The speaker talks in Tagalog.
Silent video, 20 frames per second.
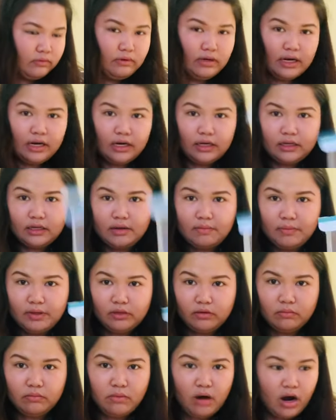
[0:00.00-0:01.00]
Wala lang laman
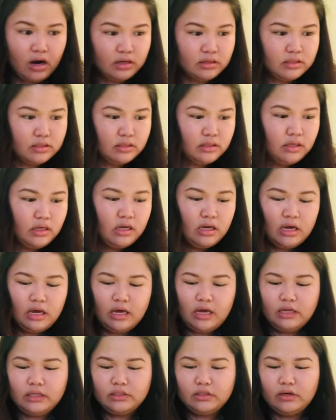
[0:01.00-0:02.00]
yung box.
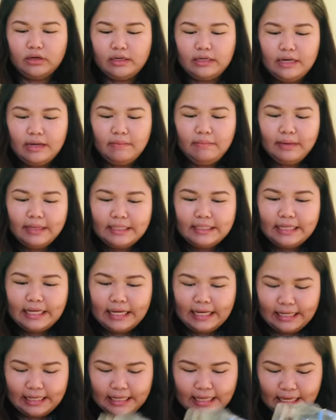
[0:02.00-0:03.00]
So, ang laman niya
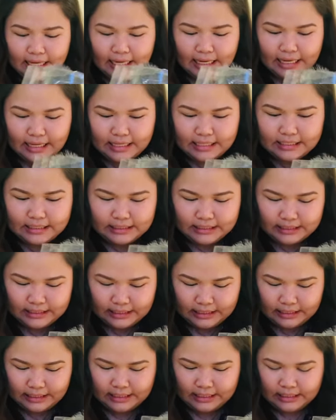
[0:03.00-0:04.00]
is
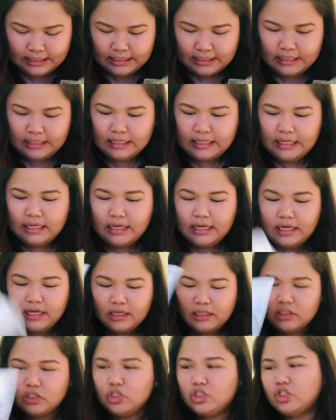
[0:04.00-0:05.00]

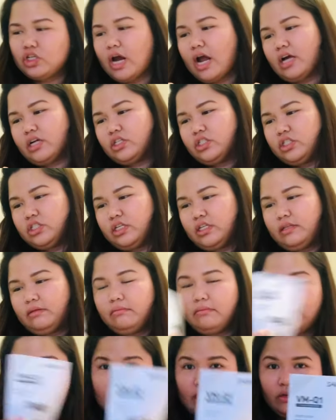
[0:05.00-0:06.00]

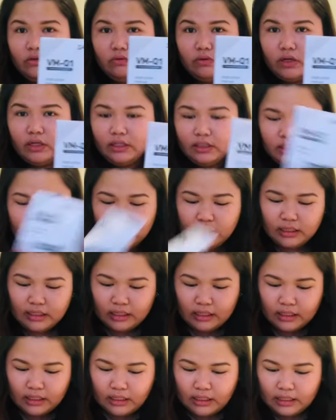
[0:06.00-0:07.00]
instruction manual.
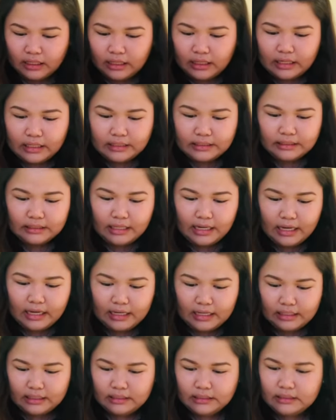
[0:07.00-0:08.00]
And
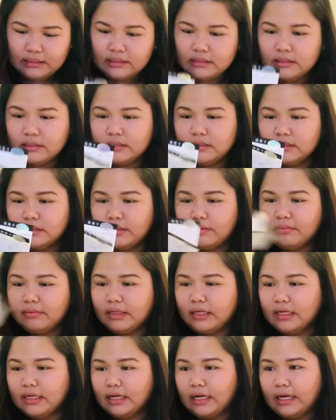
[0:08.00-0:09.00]
then,
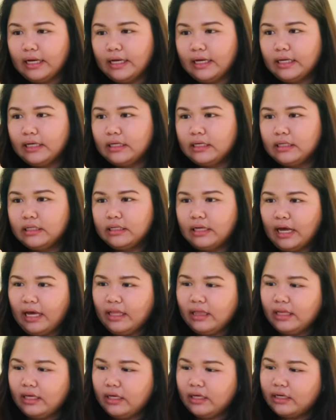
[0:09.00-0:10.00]
something like,
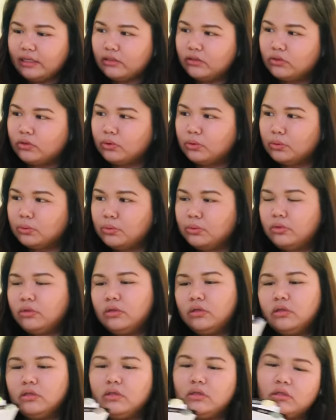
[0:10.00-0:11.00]
I think ano to?
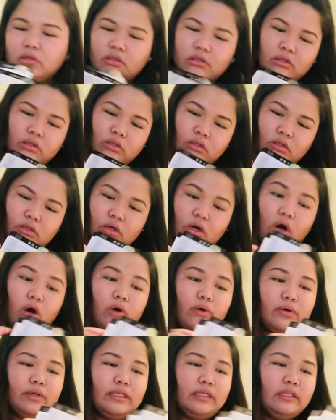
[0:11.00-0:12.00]

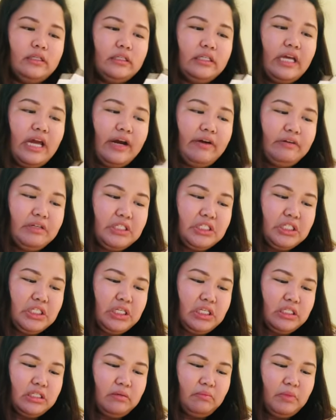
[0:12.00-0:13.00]
Oh, guarantee
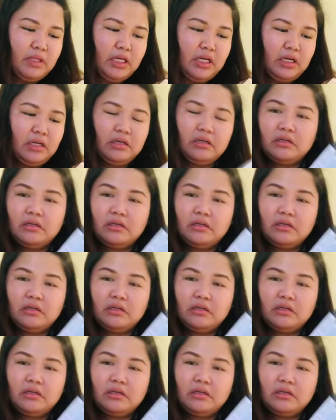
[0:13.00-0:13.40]
something.